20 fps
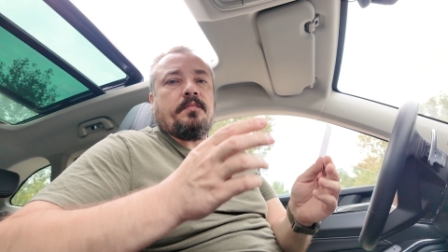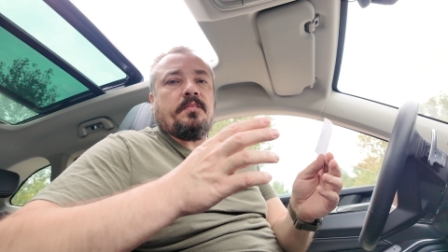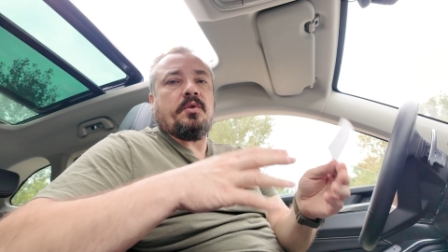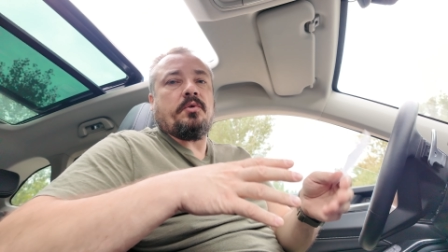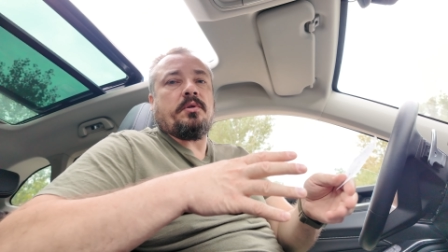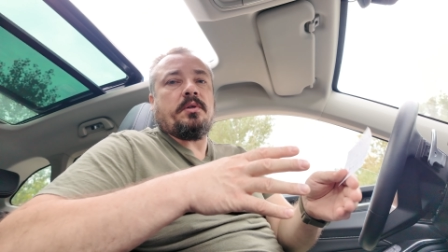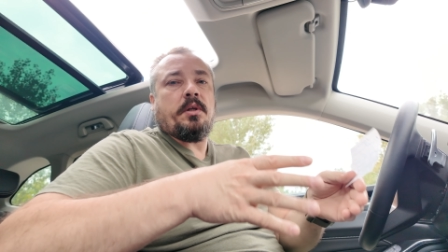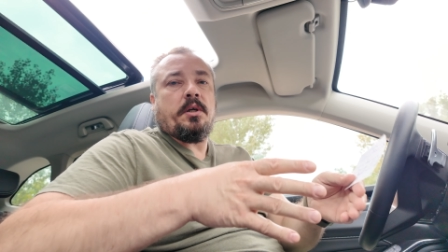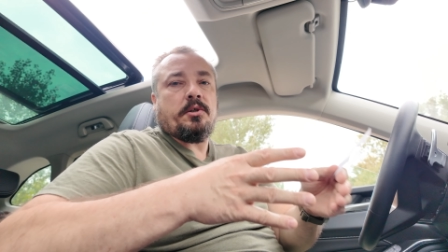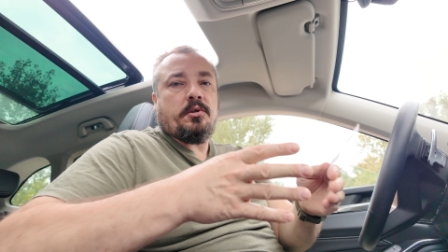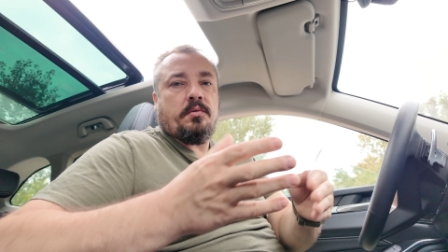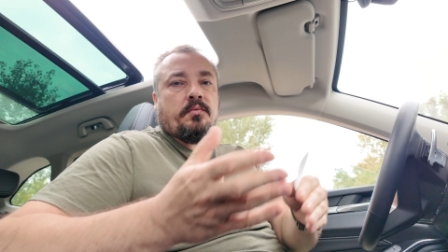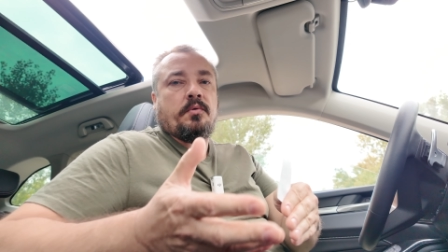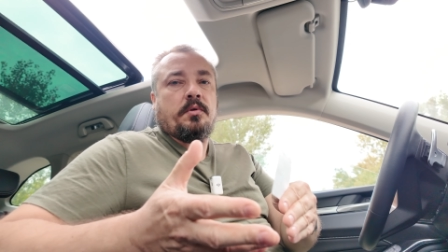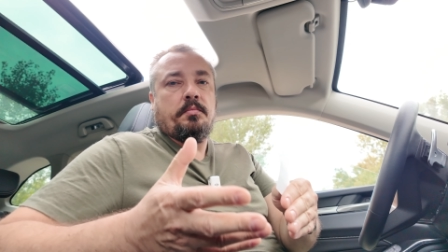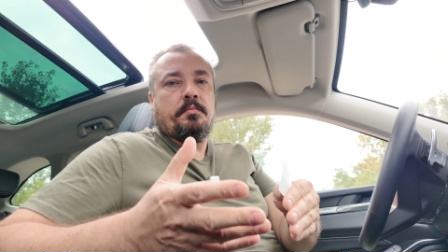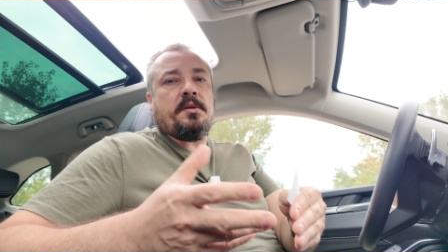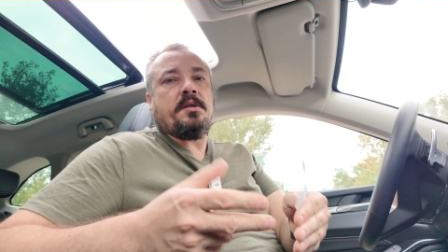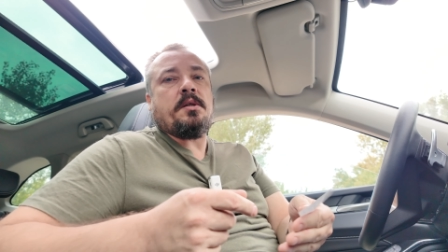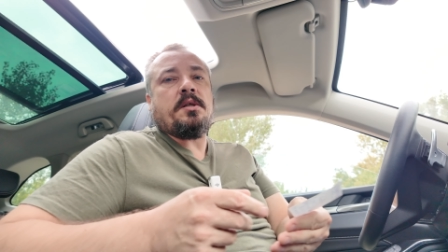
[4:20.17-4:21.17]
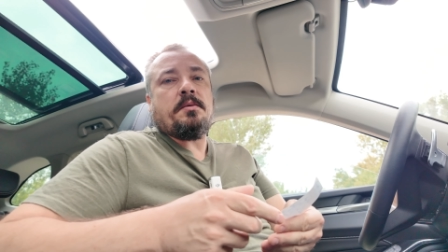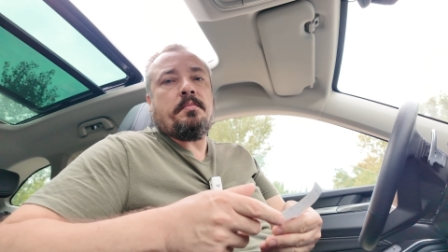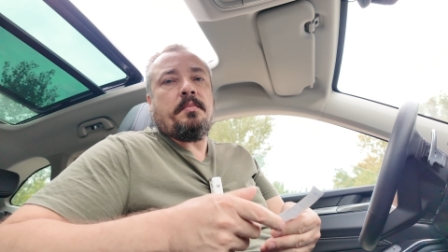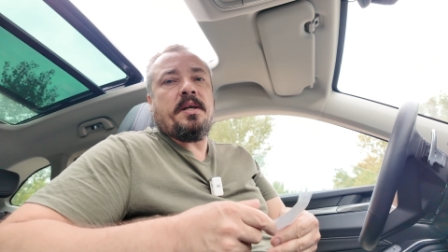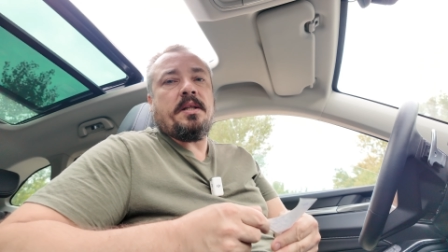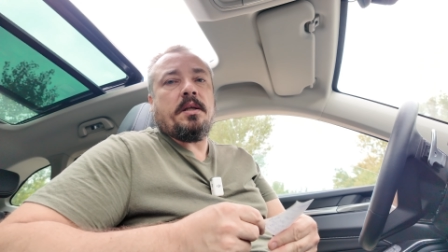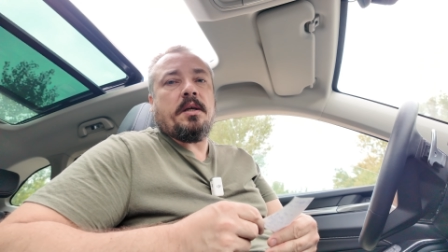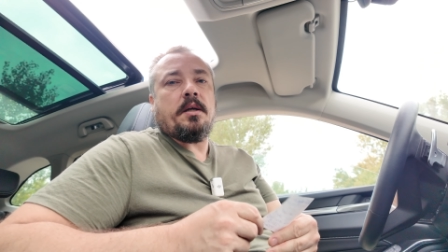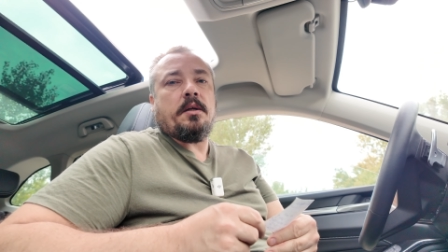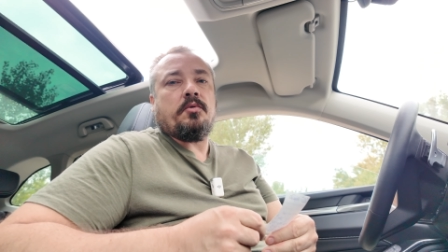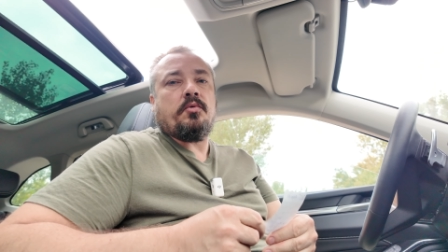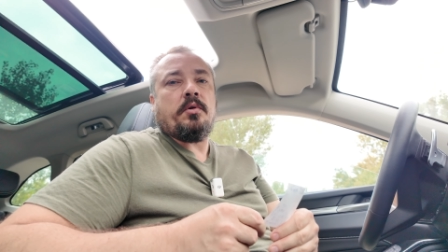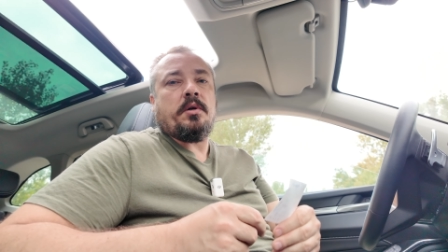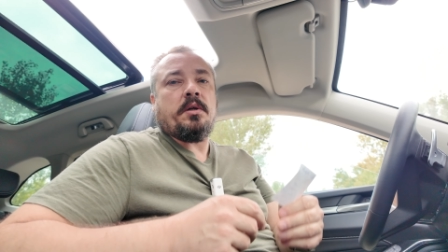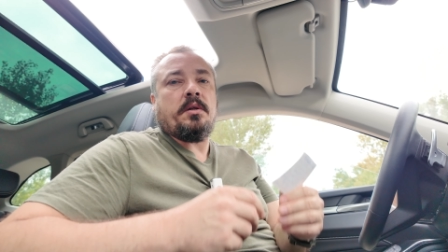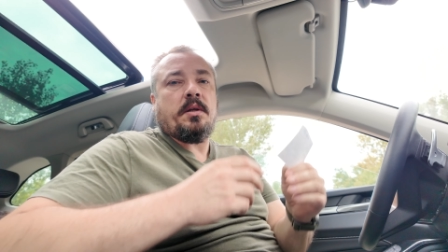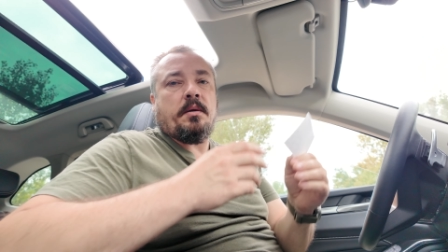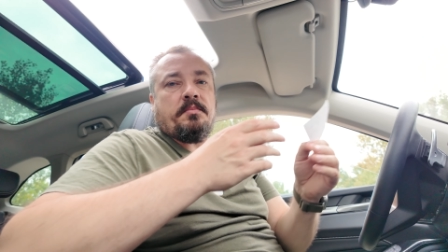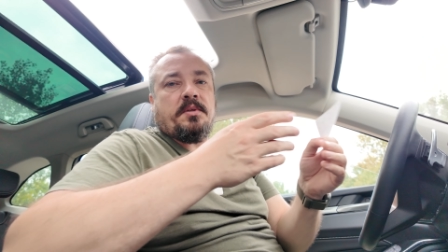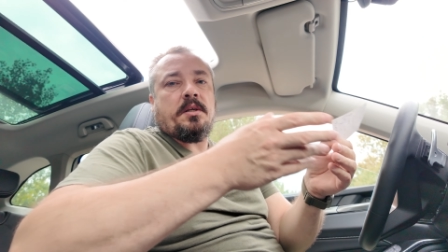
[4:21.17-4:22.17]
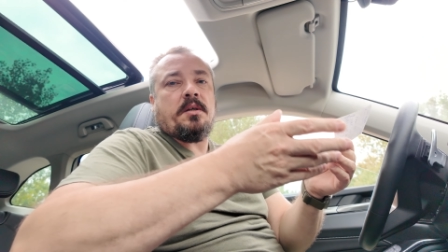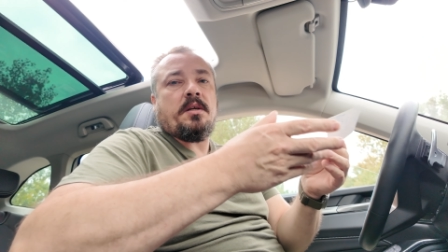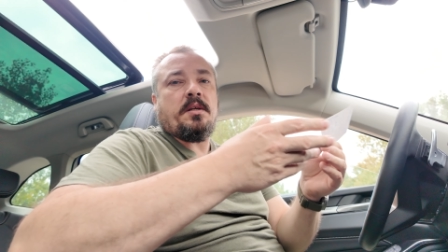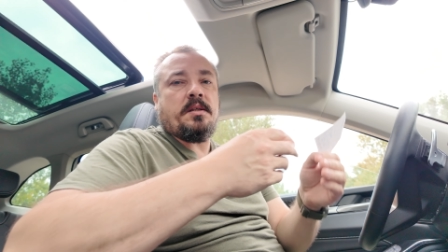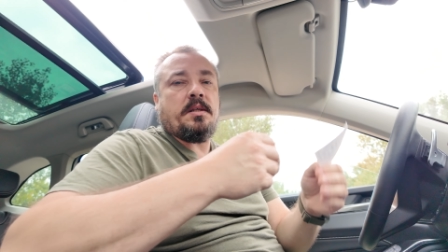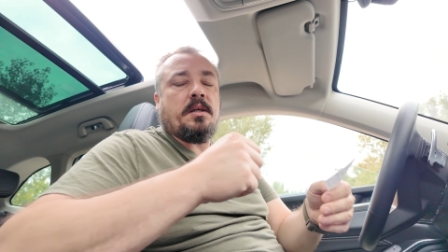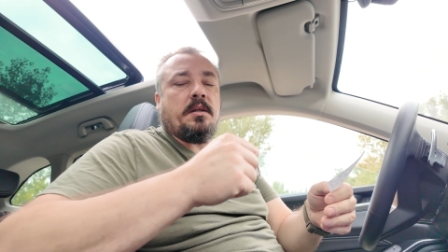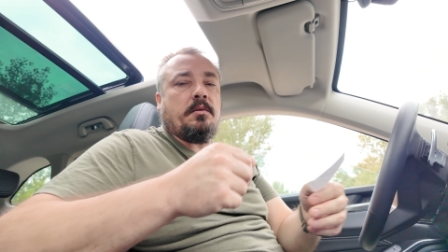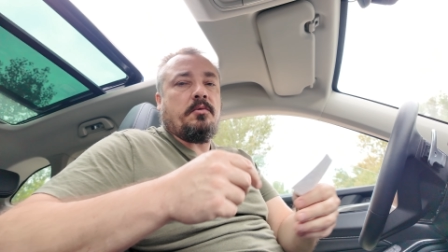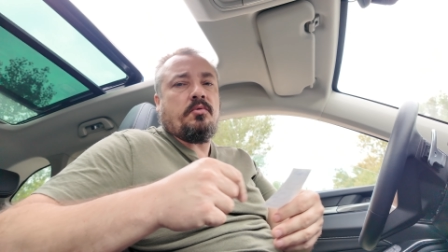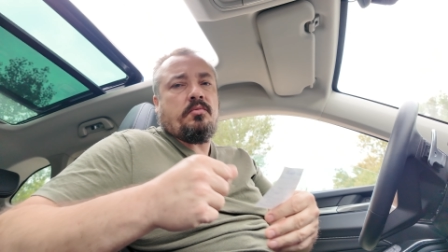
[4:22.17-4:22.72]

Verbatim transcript: То есть наши вот бизнесмены, которые я там заказал,